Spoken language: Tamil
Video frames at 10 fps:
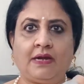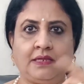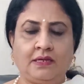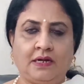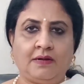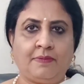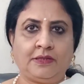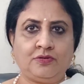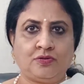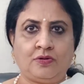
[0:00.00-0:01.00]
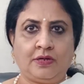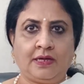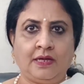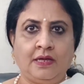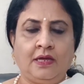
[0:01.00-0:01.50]
வலது கண்ணை பார்த்து
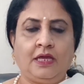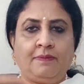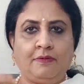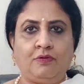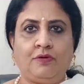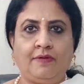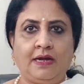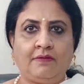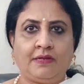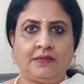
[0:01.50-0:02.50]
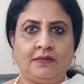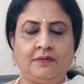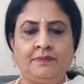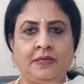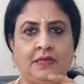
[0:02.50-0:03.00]
சொல்லுங்கள் இப்போ ஒருவேளை வந்து
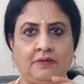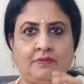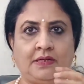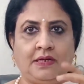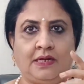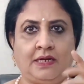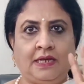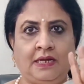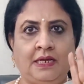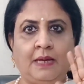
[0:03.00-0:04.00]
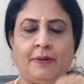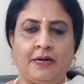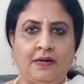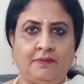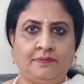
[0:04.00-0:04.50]
இதை வந்து நீங்கள் டெய்லியே
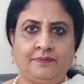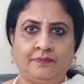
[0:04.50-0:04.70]
பண்ணலாம்